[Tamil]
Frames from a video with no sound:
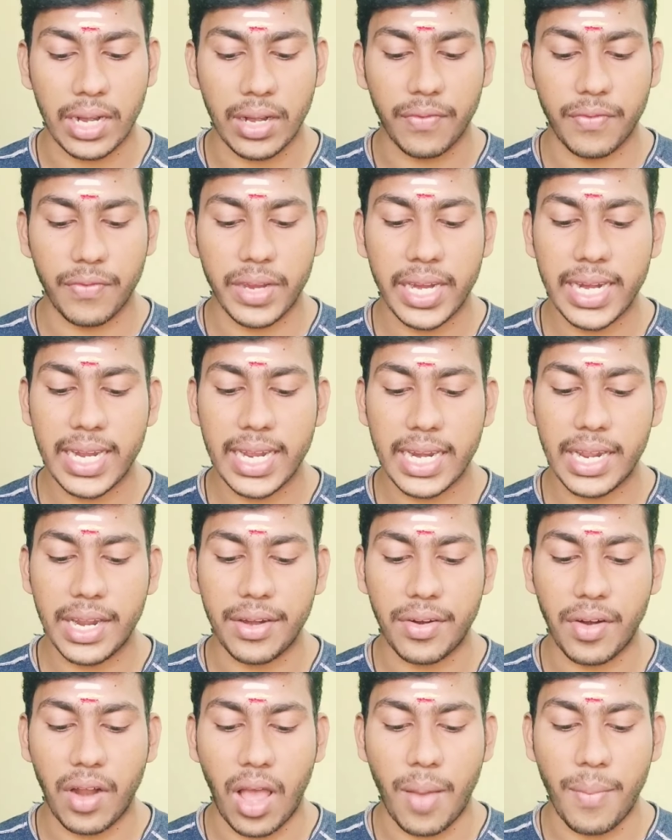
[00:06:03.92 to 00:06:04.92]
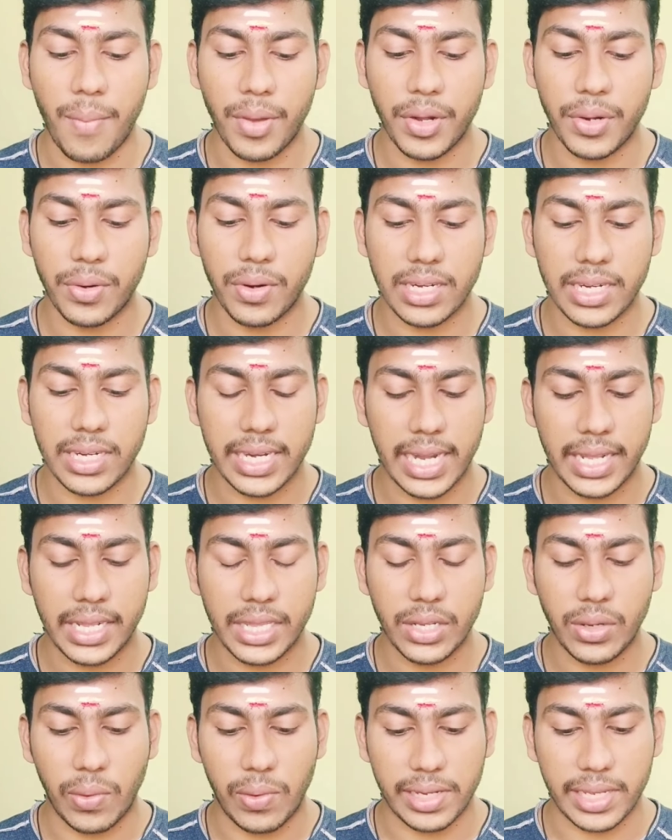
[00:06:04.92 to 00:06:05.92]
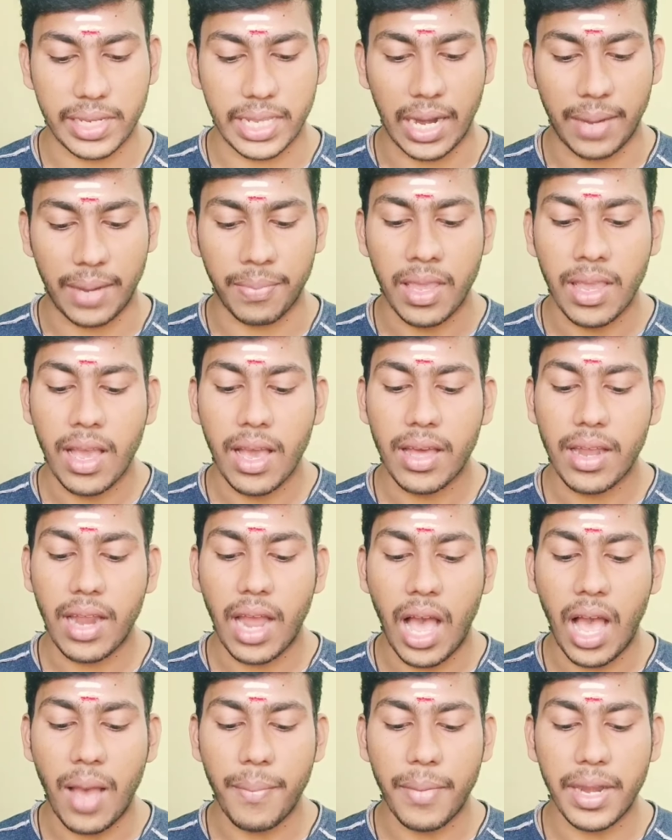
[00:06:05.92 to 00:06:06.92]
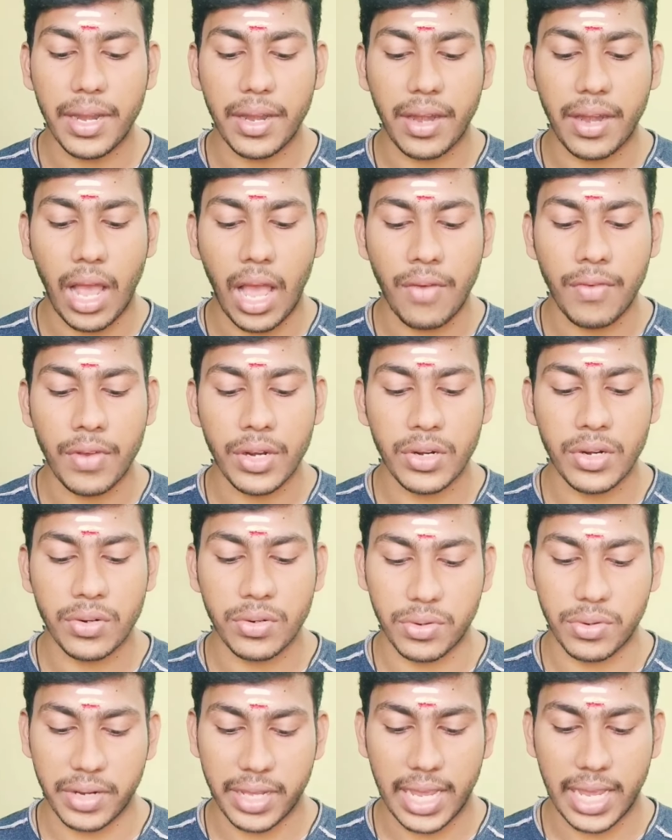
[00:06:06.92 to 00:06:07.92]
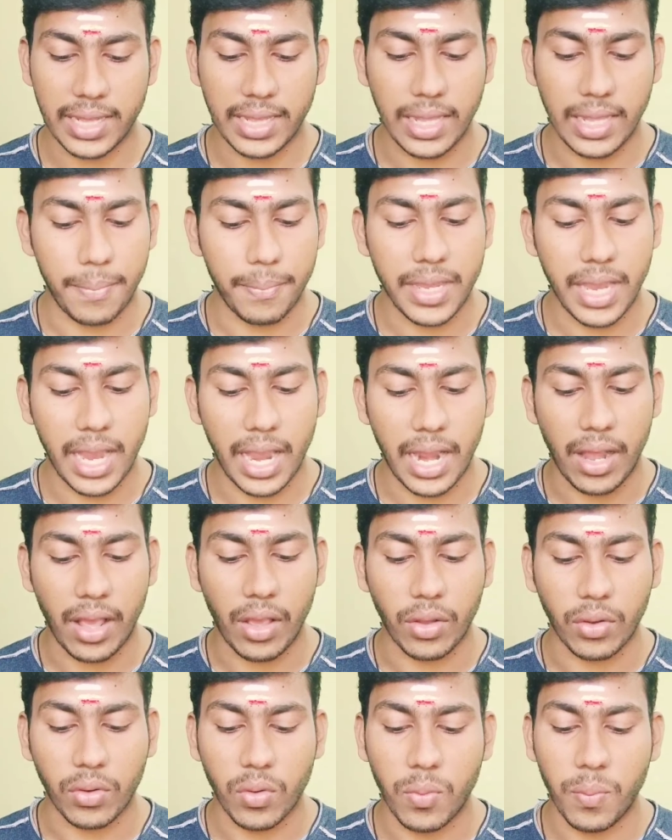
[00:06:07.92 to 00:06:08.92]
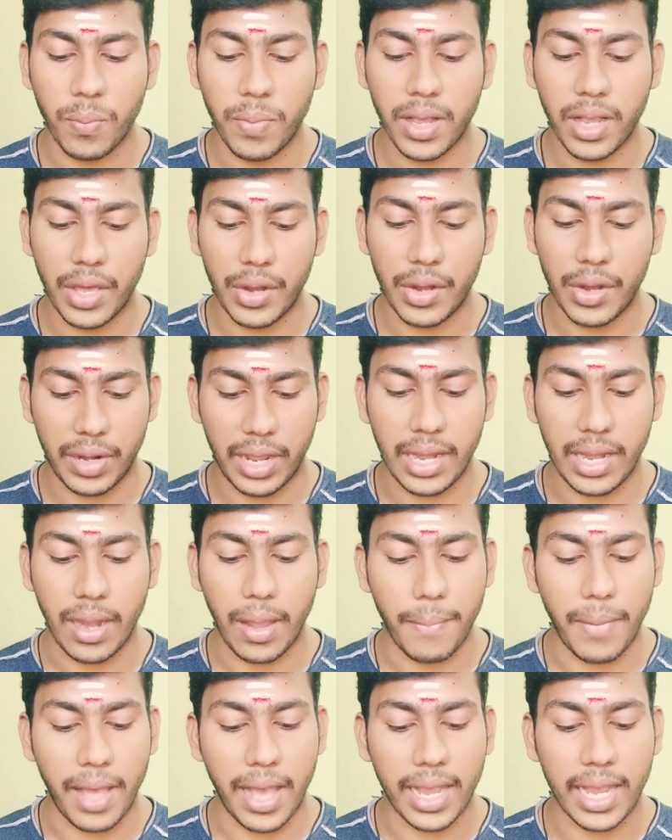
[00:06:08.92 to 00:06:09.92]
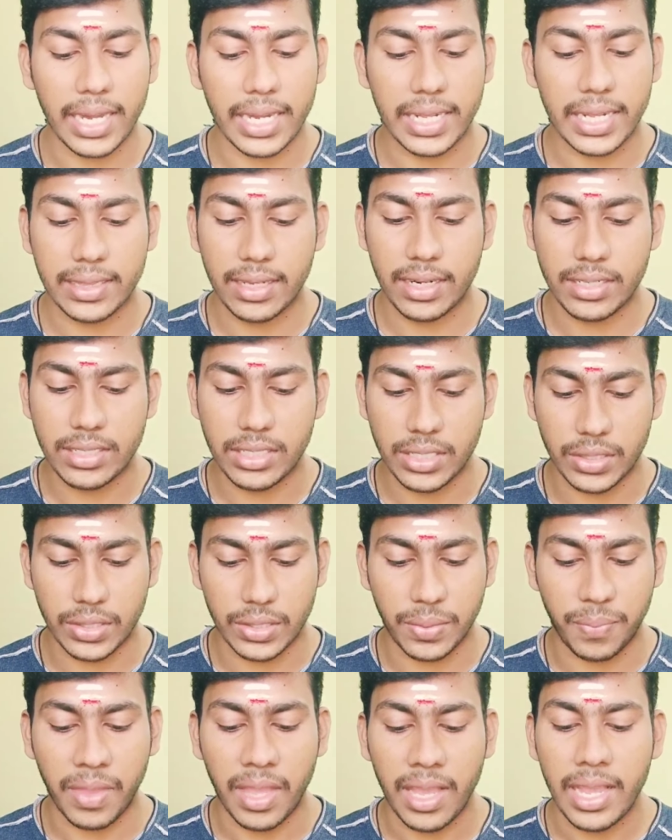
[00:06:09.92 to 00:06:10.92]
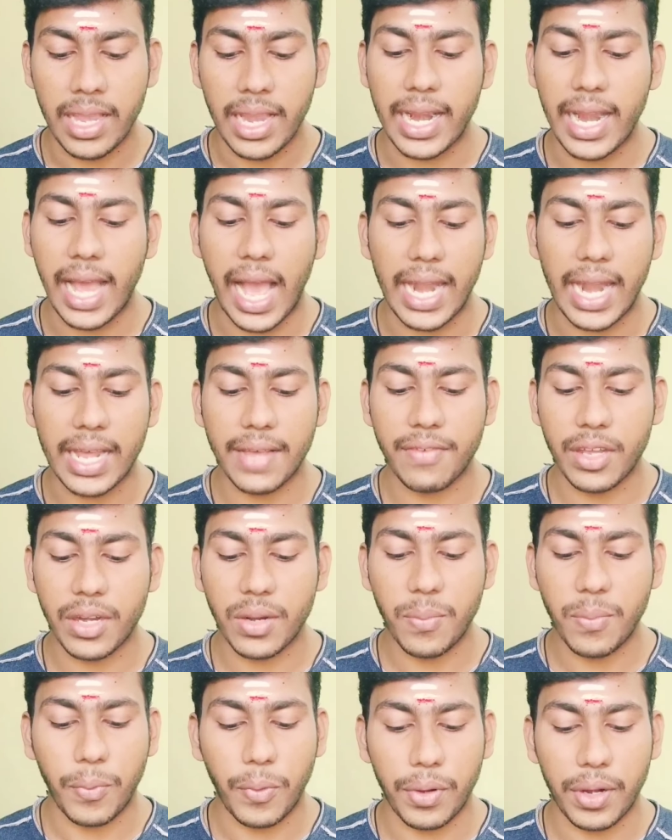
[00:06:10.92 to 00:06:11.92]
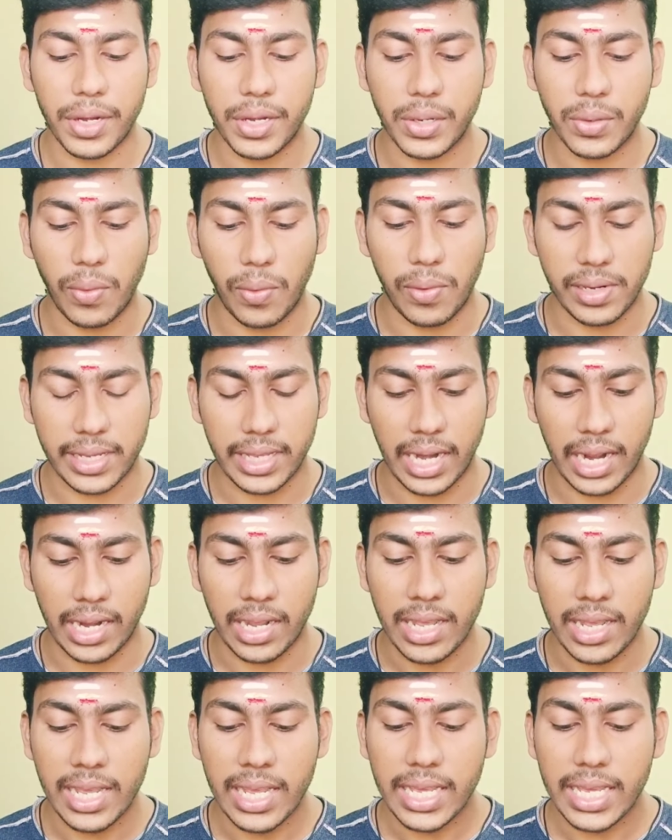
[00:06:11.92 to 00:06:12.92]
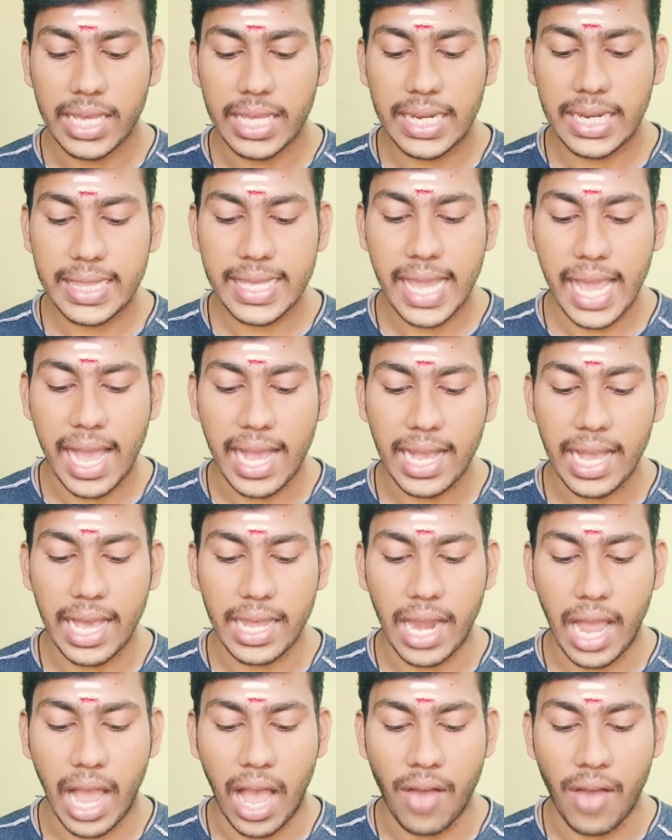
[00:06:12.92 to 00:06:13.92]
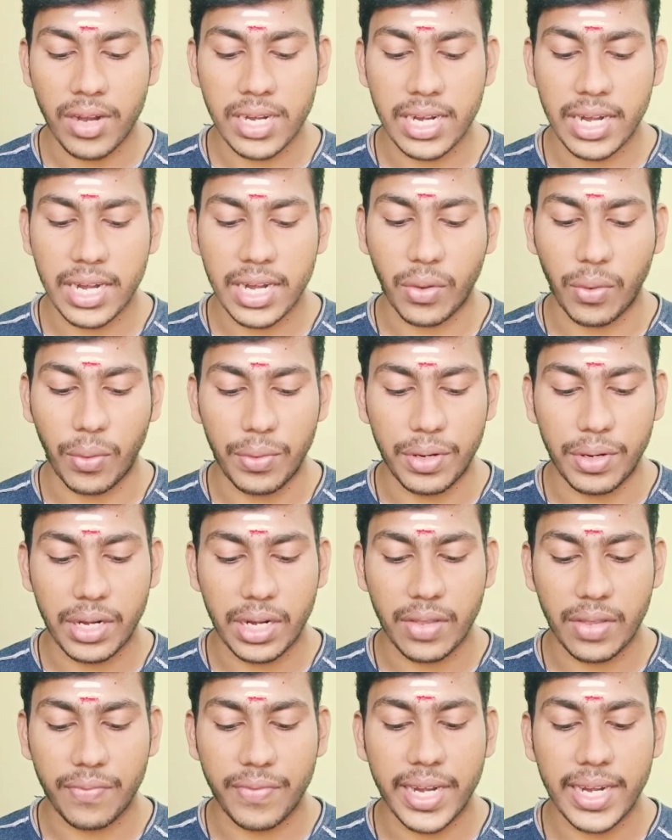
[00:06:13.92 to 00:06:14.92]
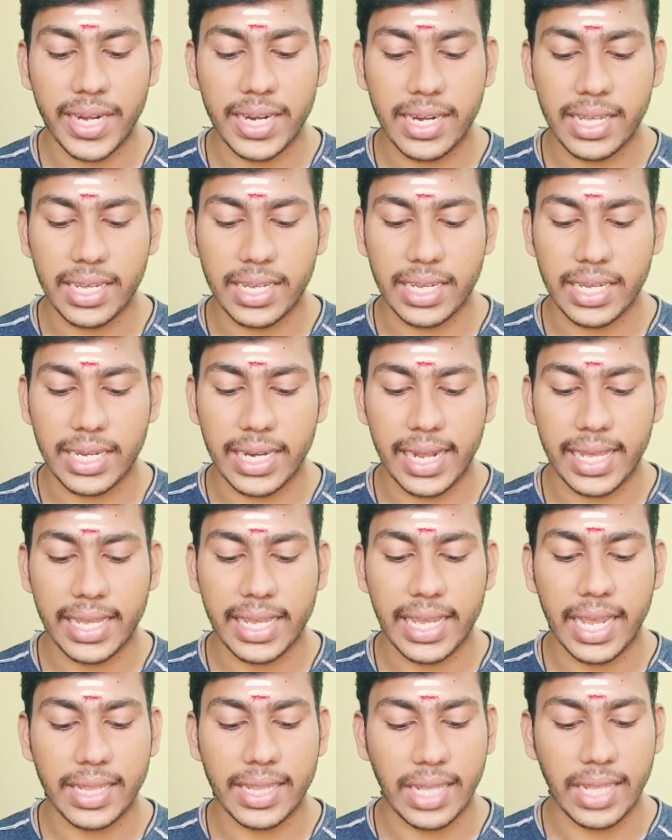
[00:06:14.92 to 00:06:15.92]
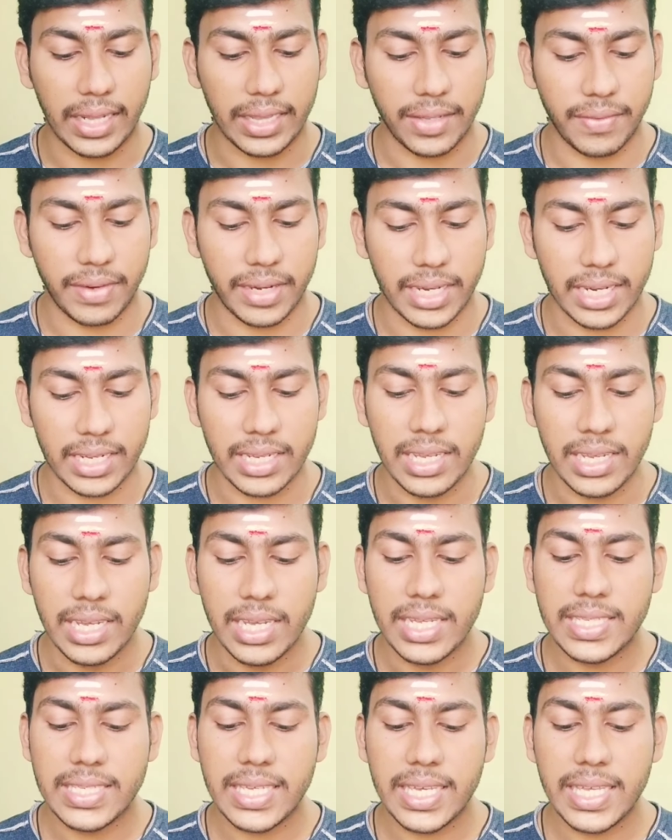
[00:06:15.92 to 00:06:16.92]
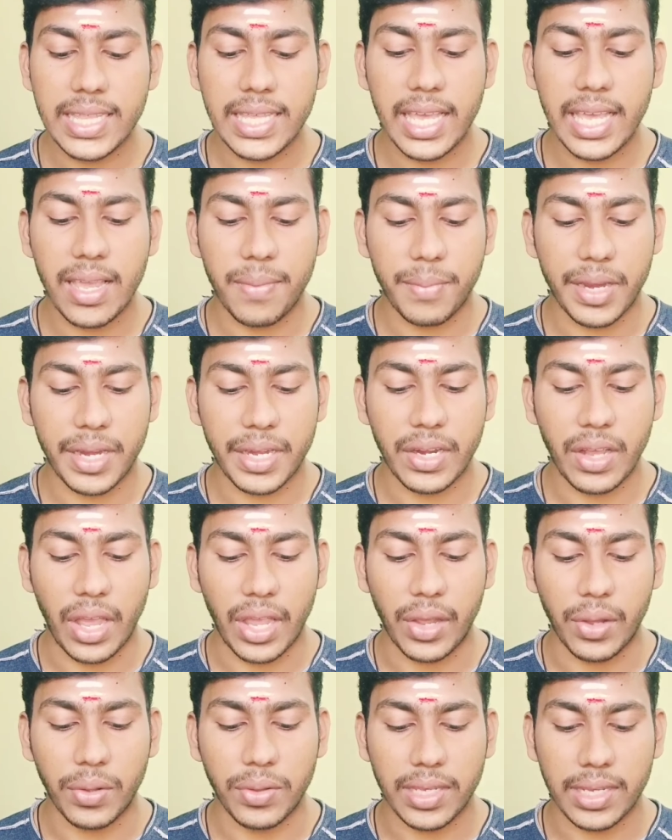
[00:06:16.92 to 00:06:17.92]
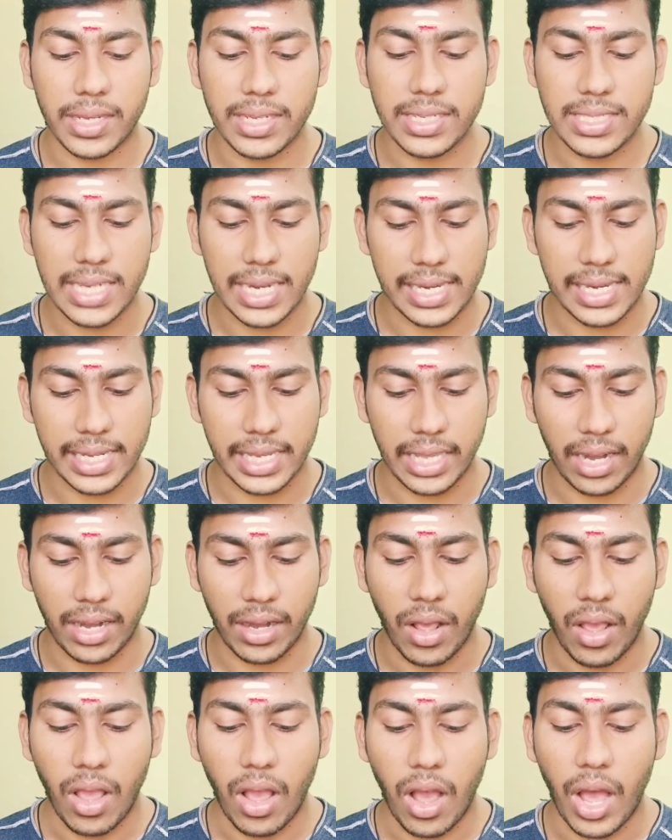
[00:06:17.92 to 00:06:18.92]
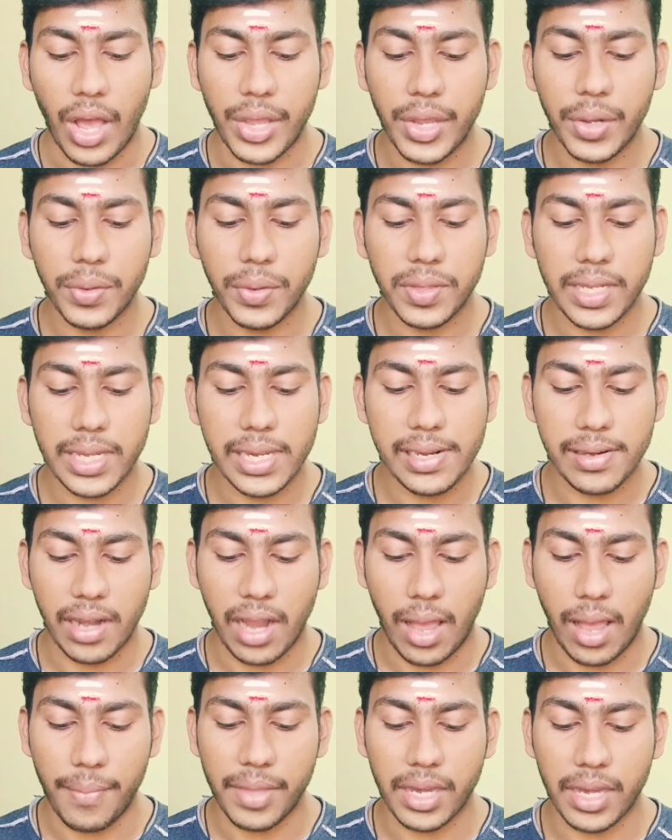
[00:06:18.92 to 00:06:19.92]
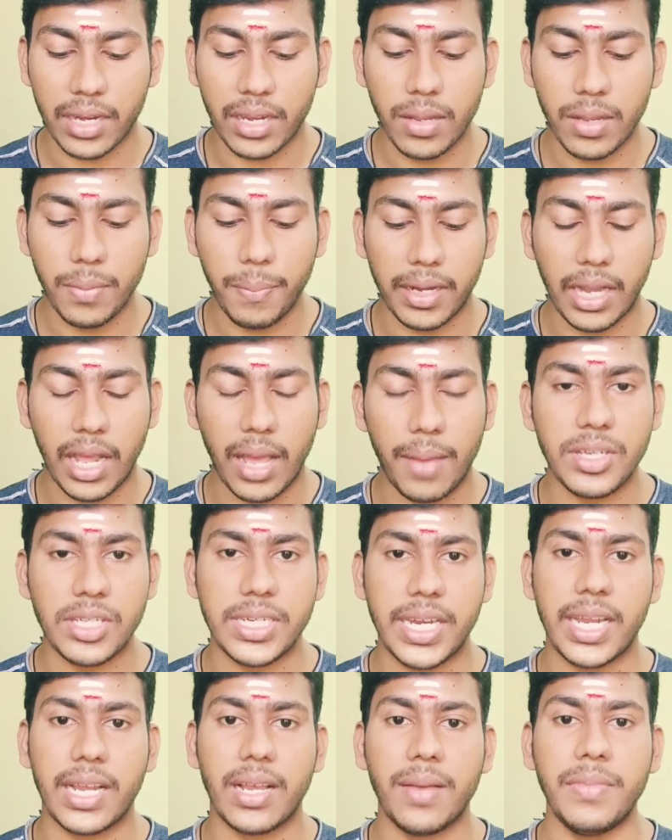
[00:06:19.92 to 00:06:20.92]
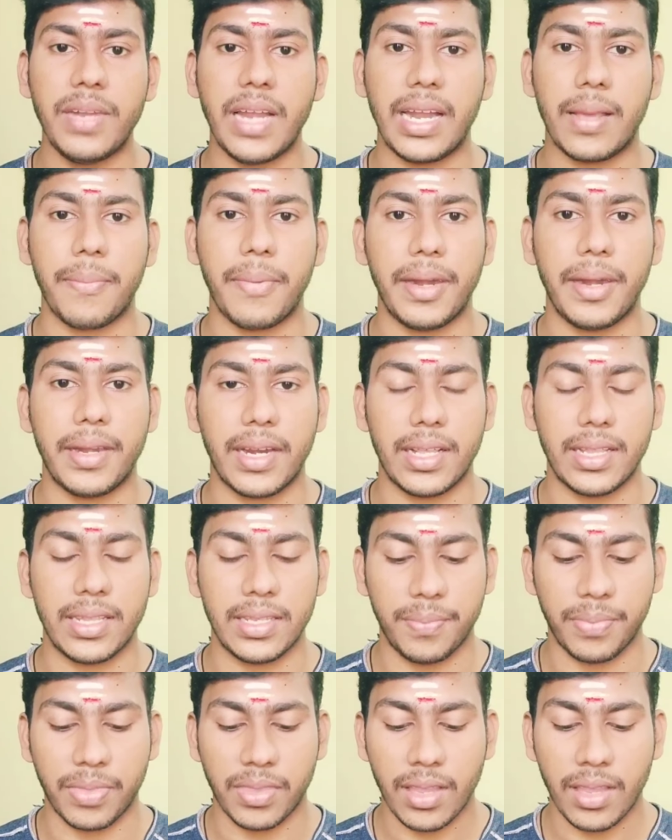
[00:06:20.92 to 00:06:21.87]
வீடனன் ராமனுடன் இணைந்து கொள்கிறான் ராமன் ராவணனுடைய தம்பியான கும்பகருணன் மகன் இந்திரஜித்தும் என அனைவரையும் போரிட்டு கொள்கிறான் இறுதியாக ராவணனை கொன்று வீடனுக்கு இலங்கையை தந்துவிட்டு சீதையை மீட்டு அயோத்திக்கு செல்கிறார் அயோத்தியில் ராமருக்கு பட்டாபிஷேகம் நடைபெற்றது